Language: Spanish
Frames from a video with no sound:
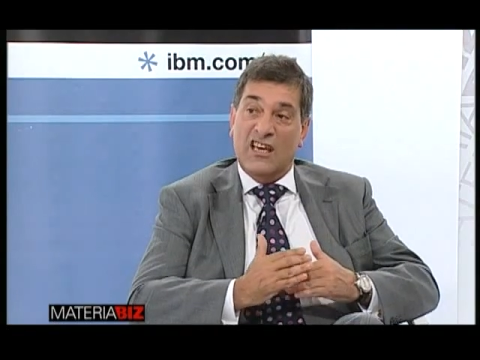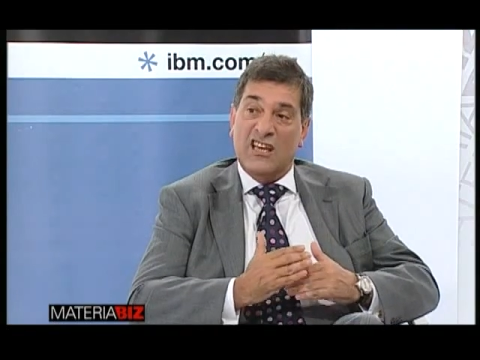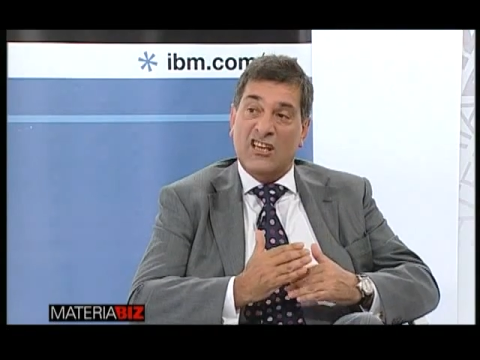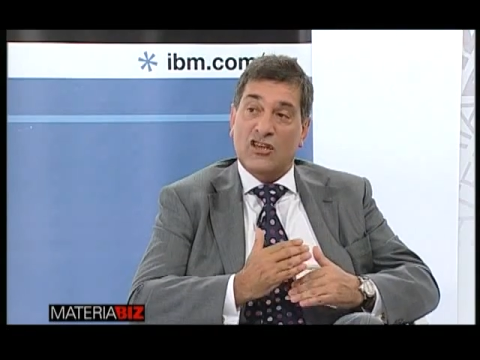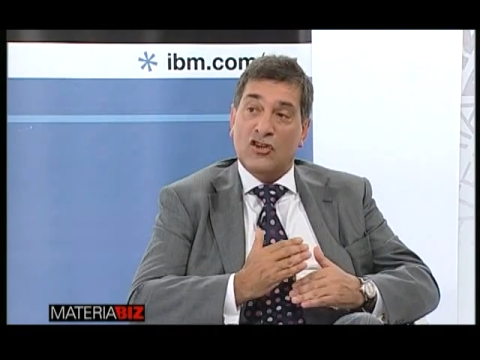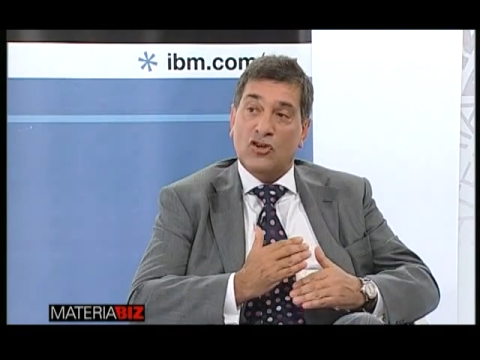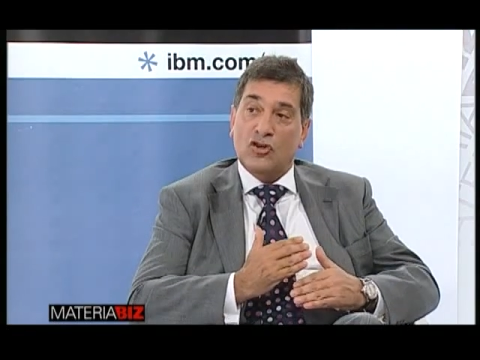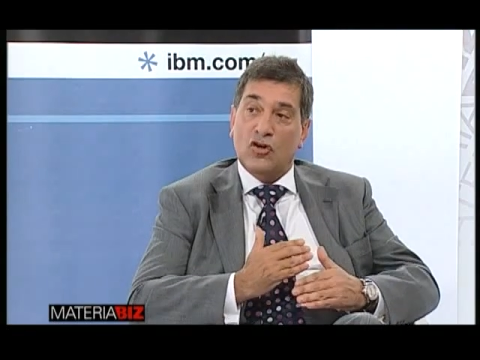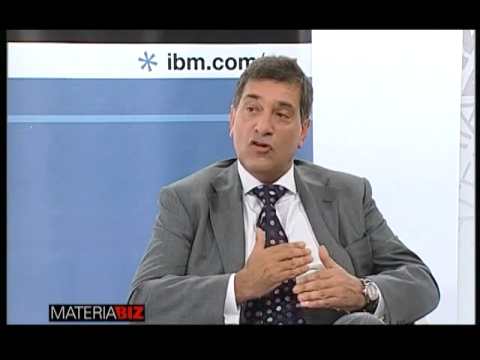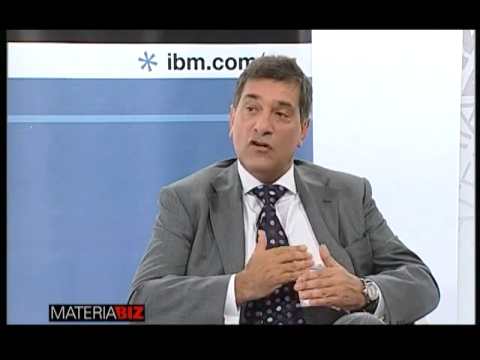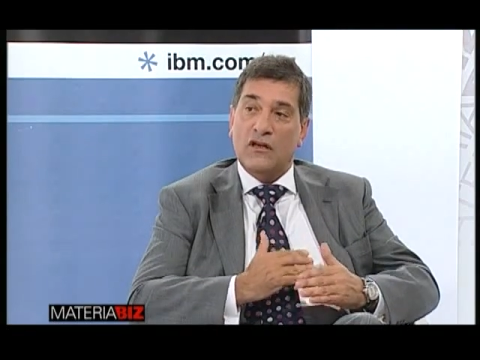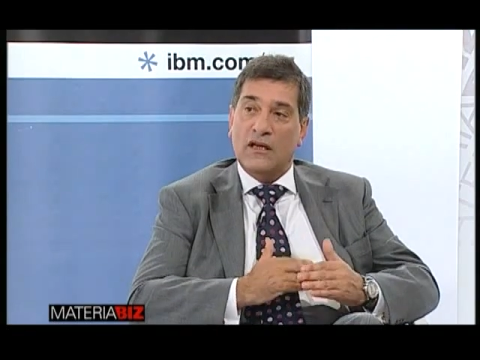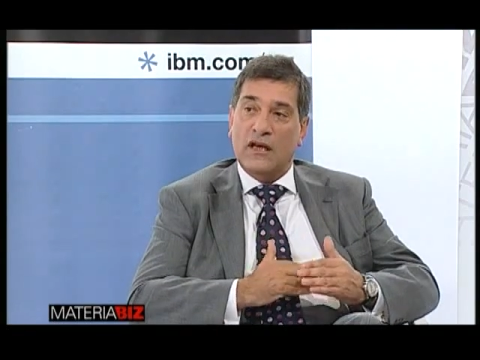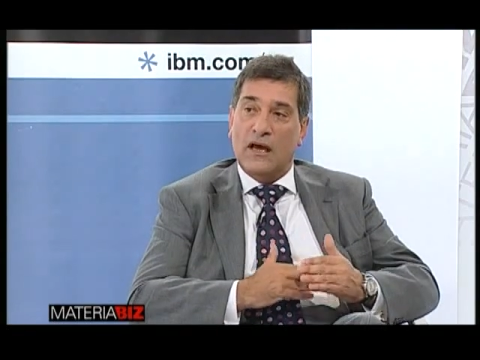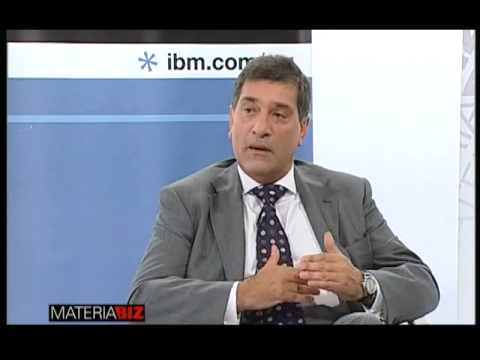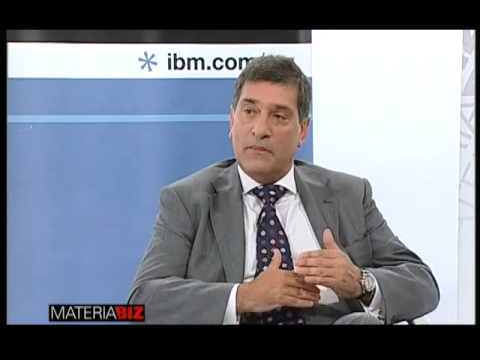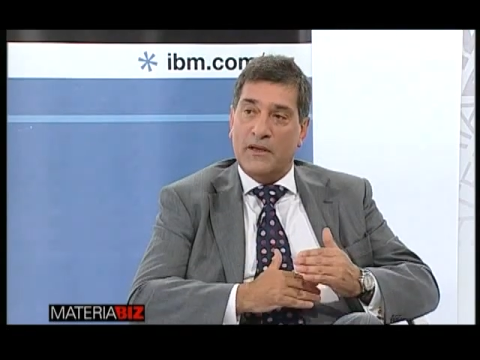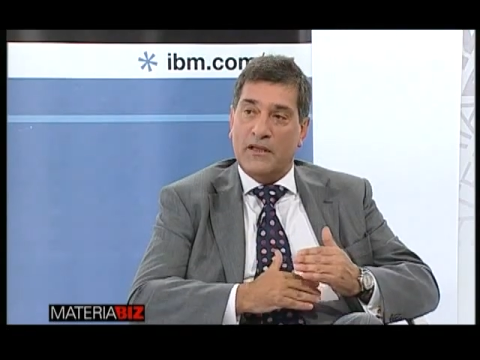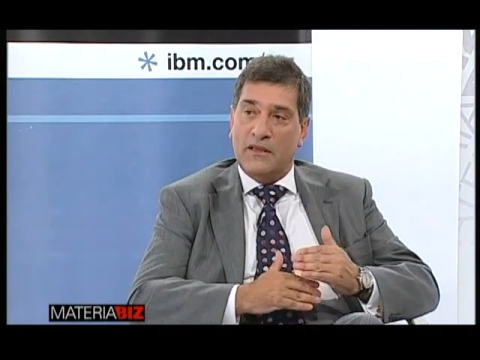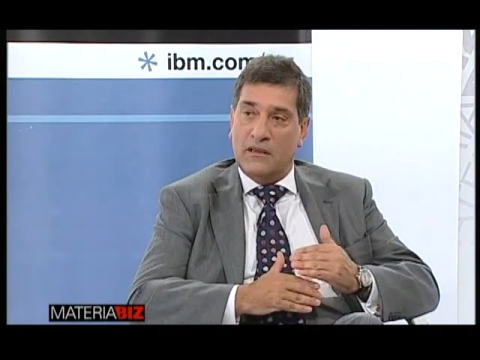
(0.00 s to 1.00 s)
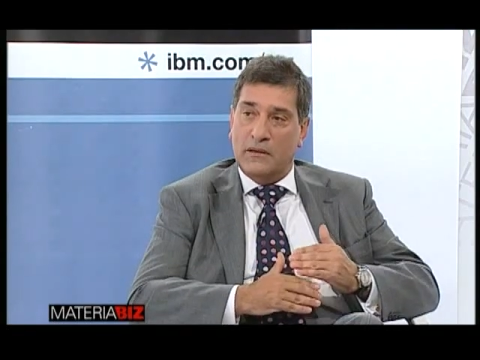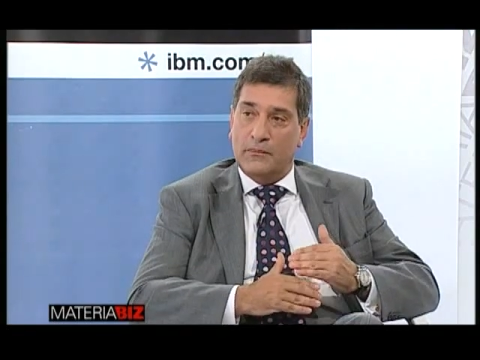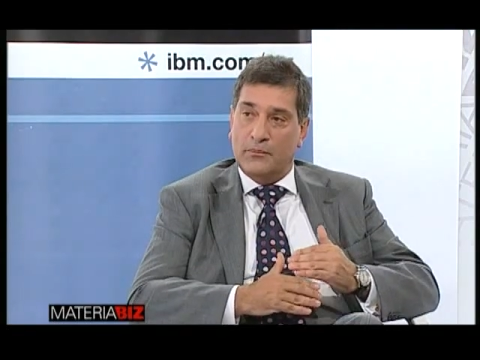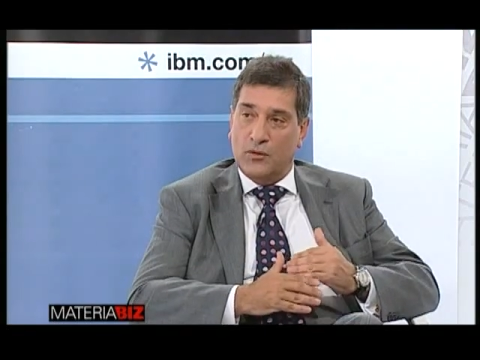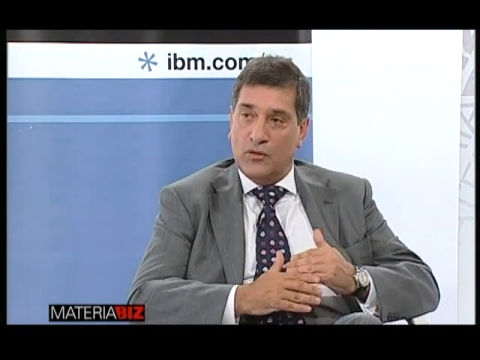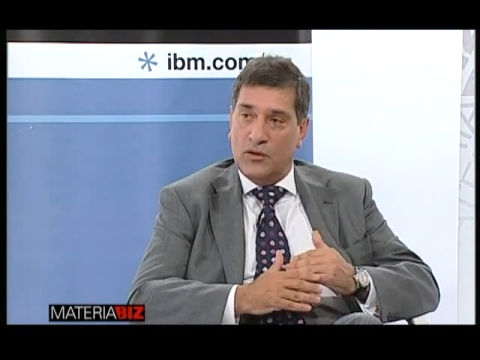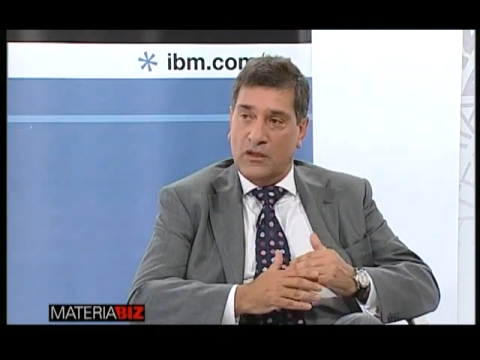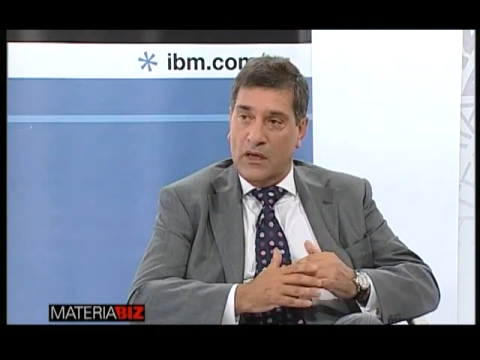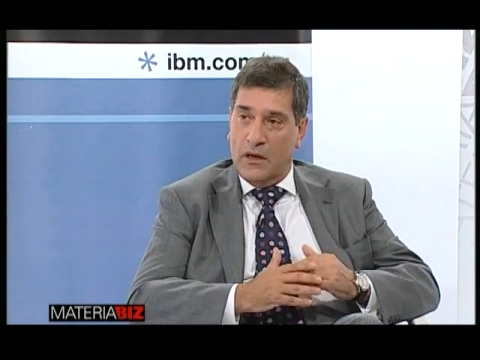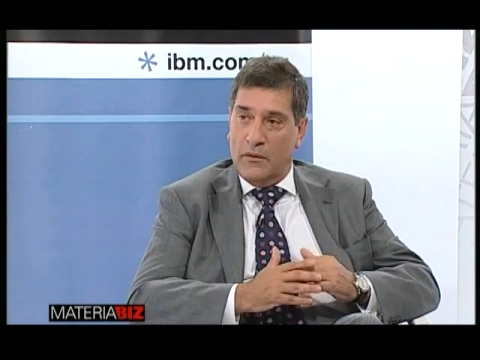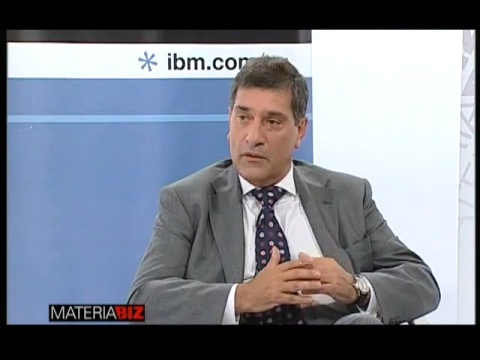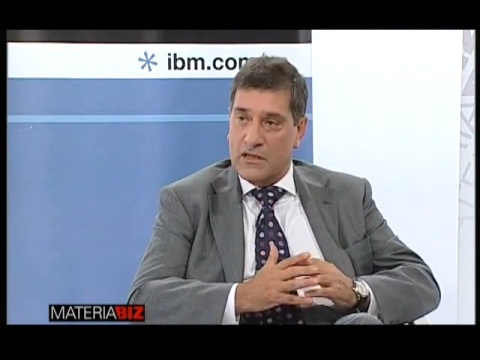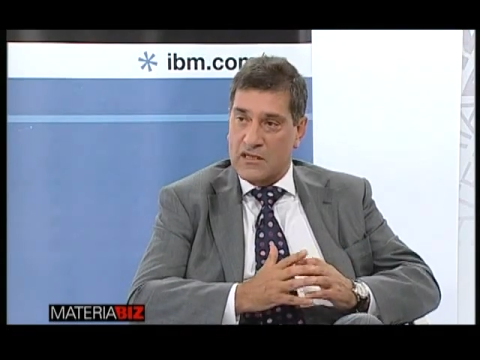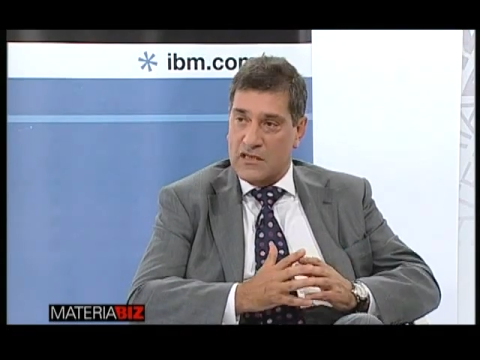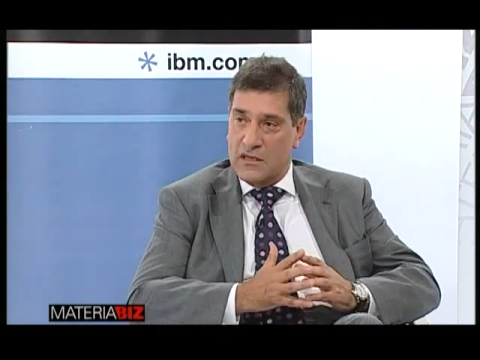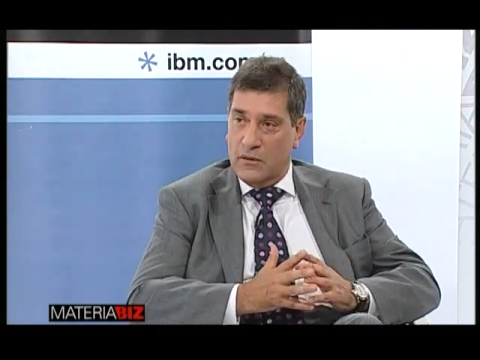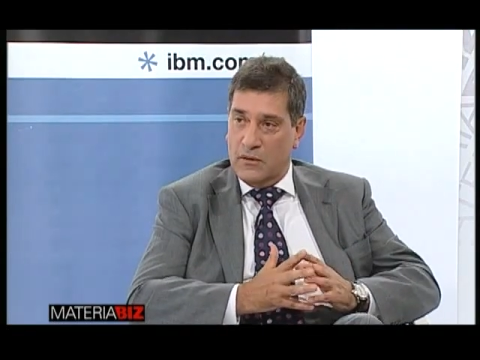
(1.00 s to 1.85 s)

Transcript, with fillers: históricamente podía haberse